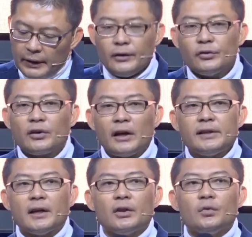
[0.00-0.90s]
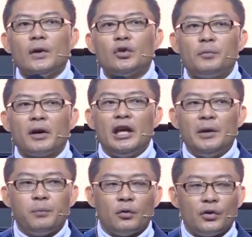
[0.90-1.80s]
Itu juga cara Tuhan untuk
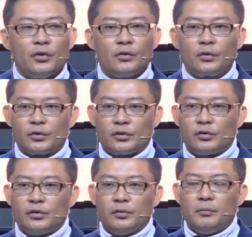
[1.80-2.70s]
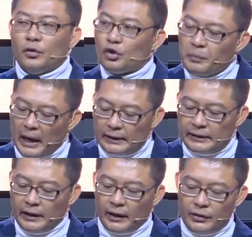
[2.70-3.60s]
menghibur Yunus untuk
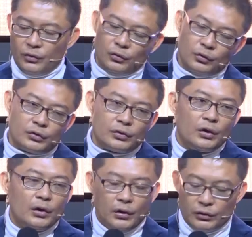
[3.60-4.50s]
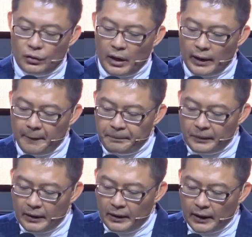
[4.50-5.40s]
mengajar Yunus, saudara.
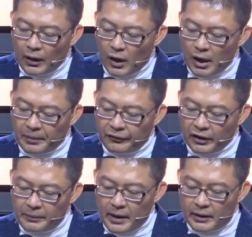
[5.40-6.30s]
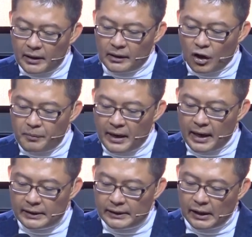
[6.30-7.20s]
Lalu Allah berfirman, engkau
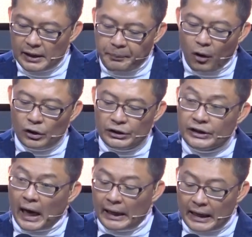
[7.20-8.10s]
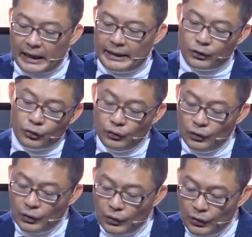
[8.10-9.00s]
mengasihani pohon jarak itu,
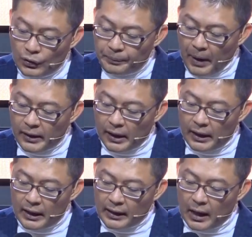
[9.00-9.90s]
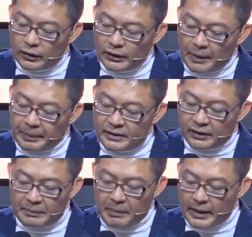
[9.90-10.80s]
padahal engkau tidak
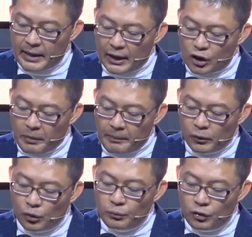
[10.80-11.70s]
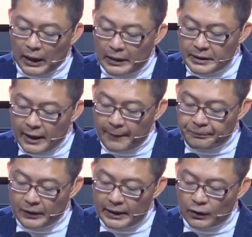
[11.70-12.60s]
berjerih atau menumbuhkannya.
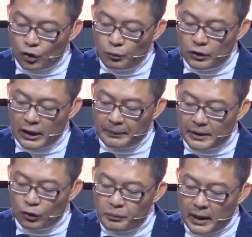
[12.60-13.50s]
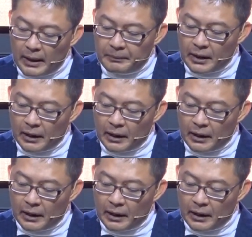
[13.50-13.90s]
Ia tumbuh dalam satu malam